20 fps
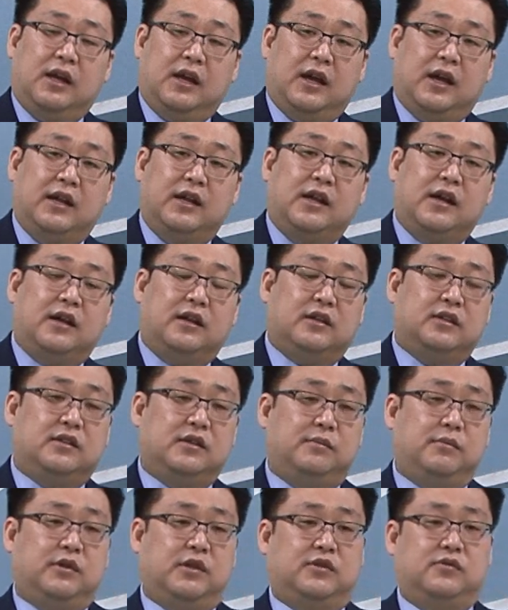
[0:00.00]
하나하나
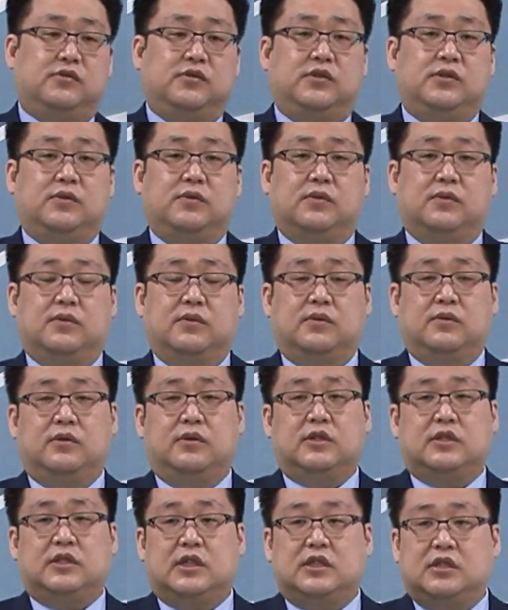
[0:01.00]
설명해 주시고
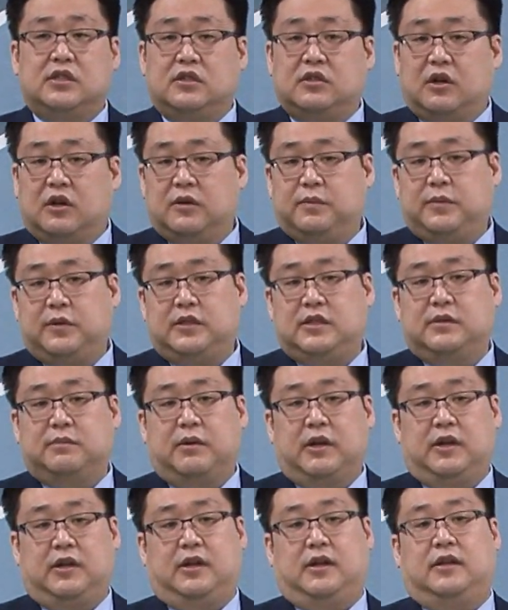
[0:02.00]
대신 더럽히지
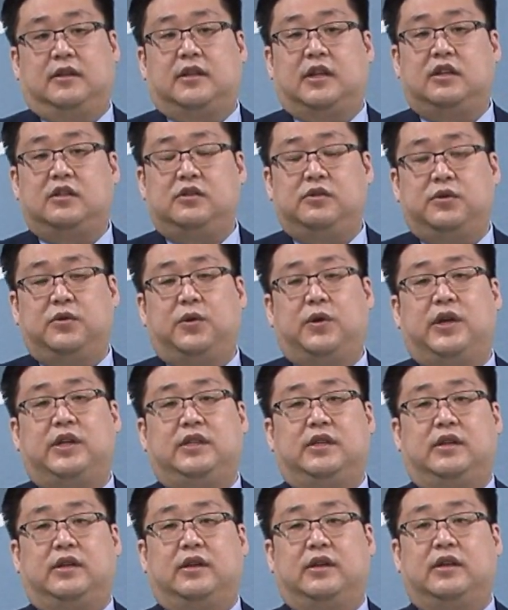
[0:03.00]
말라. 나는
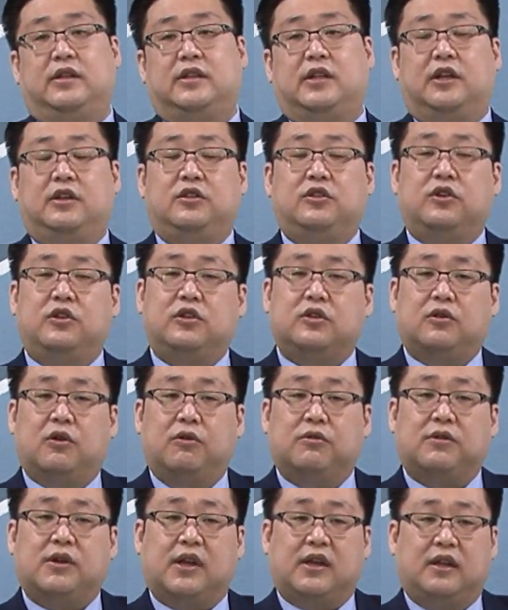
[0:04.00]
여호와니라. 나는 너희를
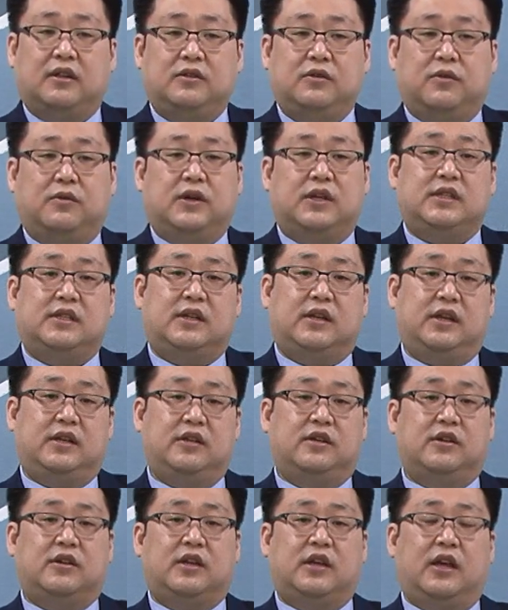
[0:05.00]
거룩하게 하는 여호와니라.
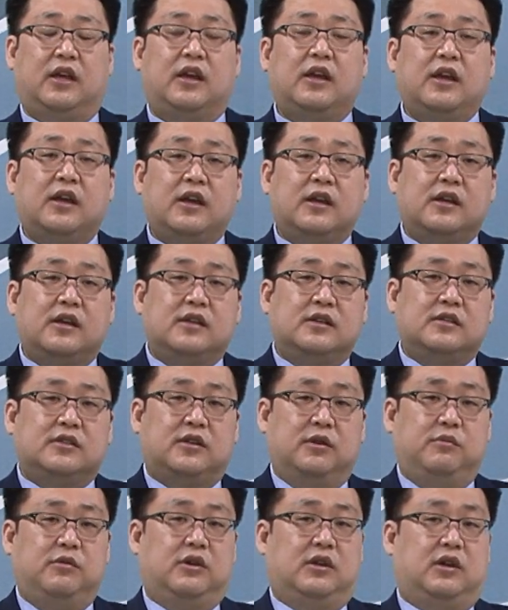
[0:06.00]
이렇게
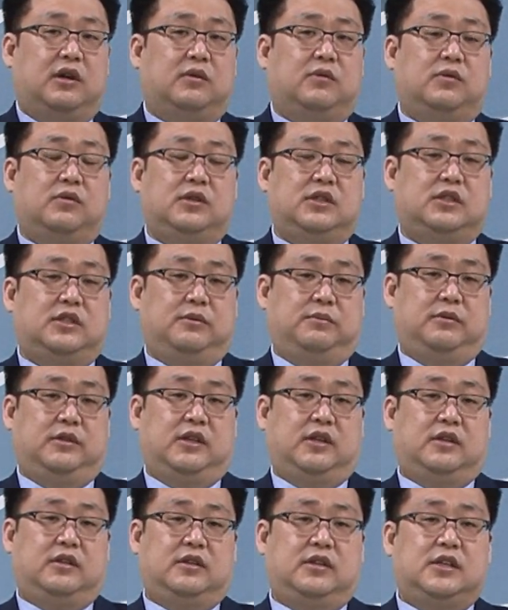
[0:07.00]
설명하고
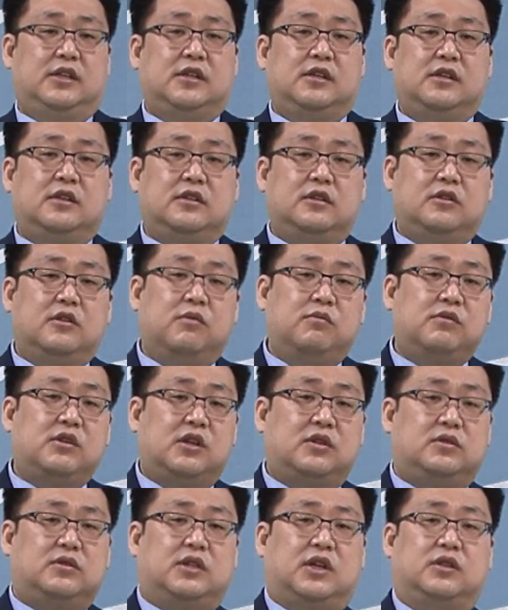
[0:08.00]
있습니다.
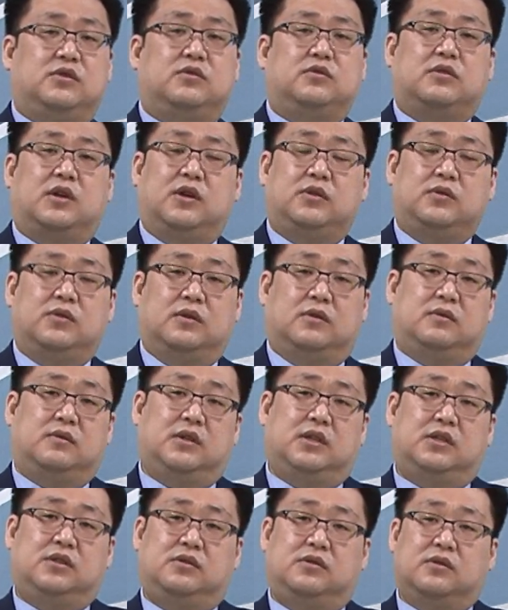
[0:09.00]
너무나도 자주 강조하고
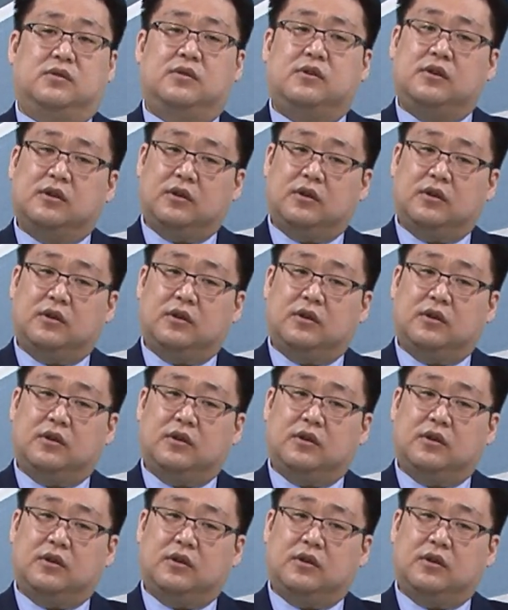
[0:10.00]
계시죠.